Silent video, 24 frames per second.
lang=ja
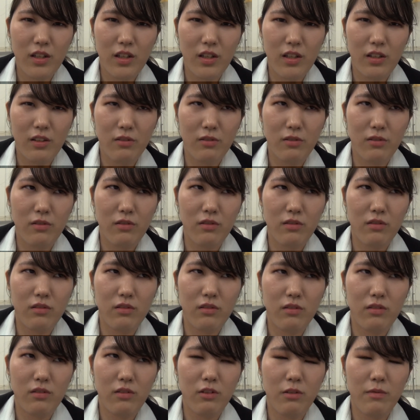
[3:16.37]
あ
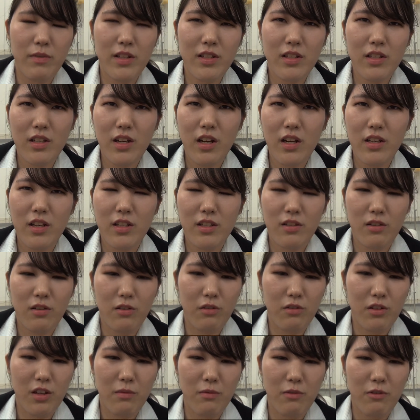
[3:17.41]
の個別管理する
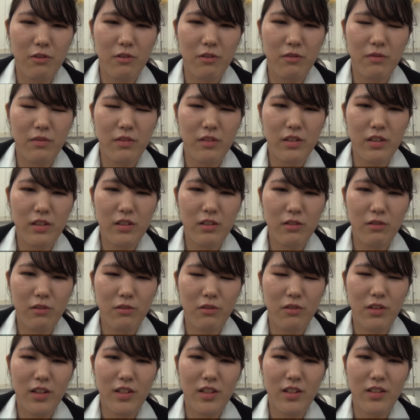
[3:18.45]
のにもちょう
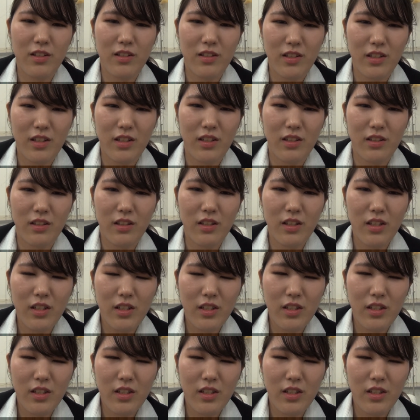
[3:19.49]
どいいですし、